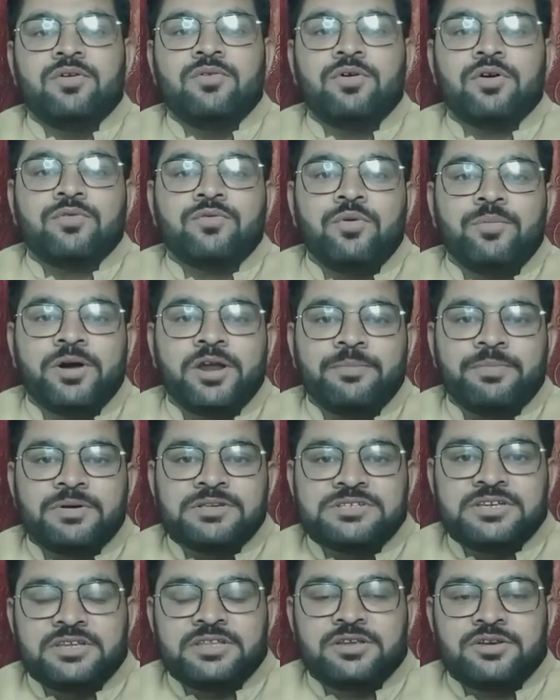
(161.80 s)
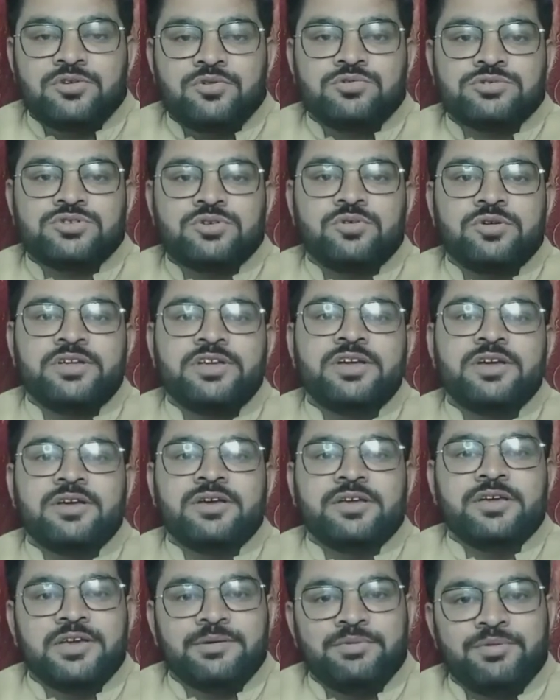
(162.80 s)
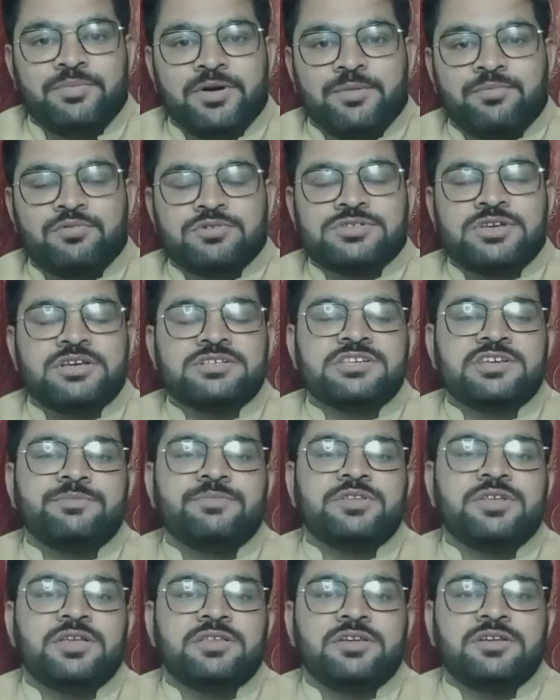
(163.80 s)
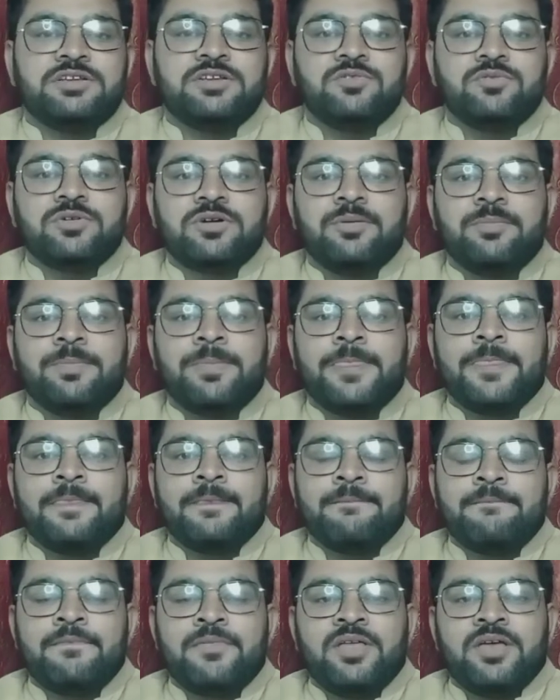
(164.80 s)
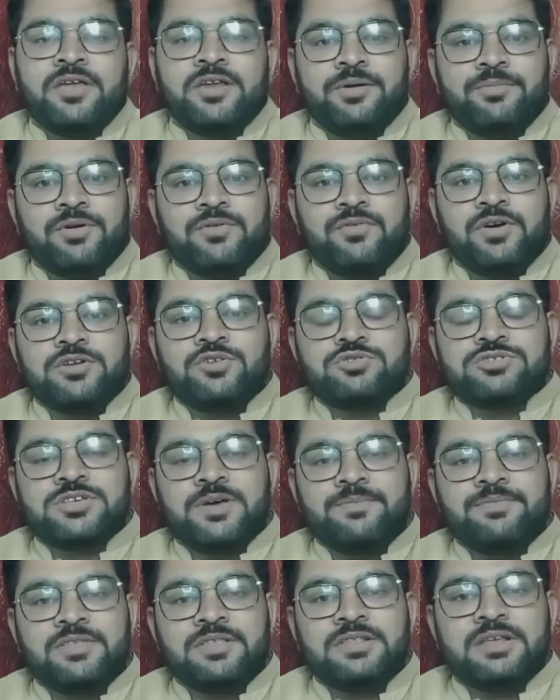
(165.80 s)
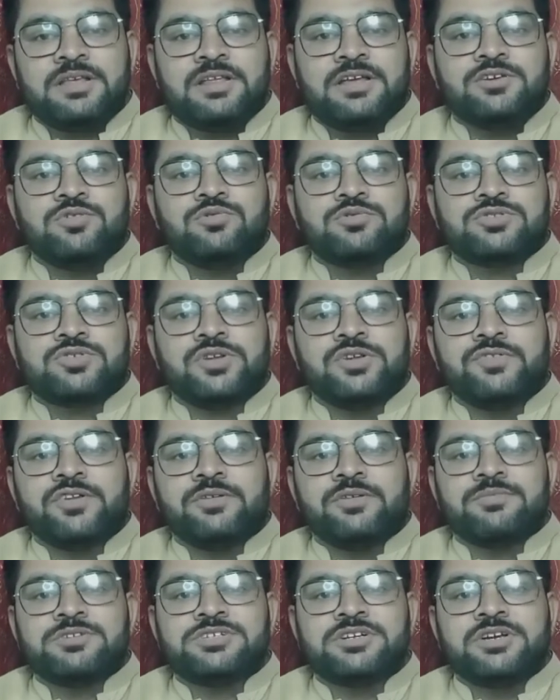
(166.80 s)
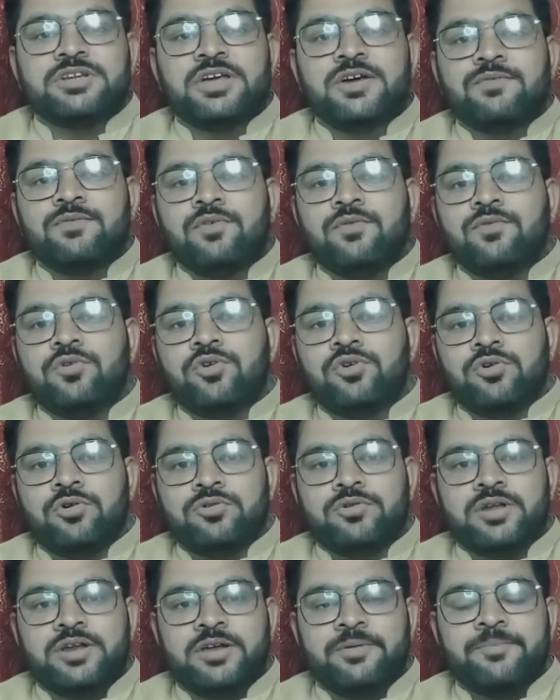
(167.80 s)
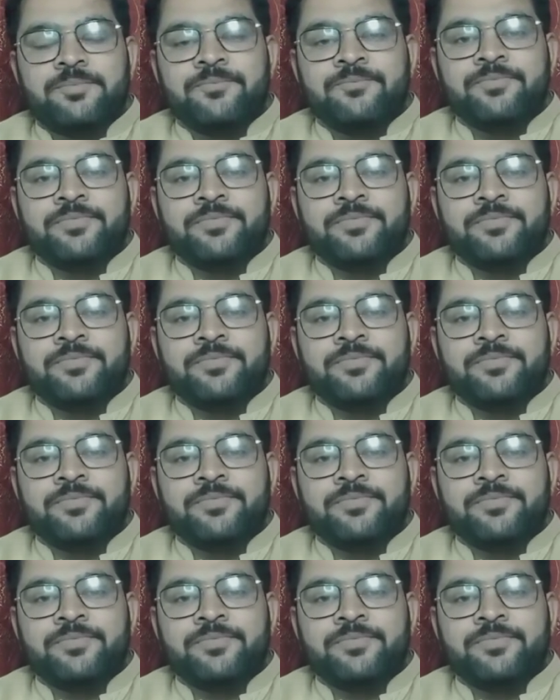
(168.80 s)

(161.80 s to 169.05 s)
और वो हमारे पास किधर यूज़ हो रही हैं ये भी मैं आपको साथ साथ बताता जाऊँगा नंबर वन जो सबसे ज़्यादा यूज़ होने वाली मशीन है वो वुड रोटर है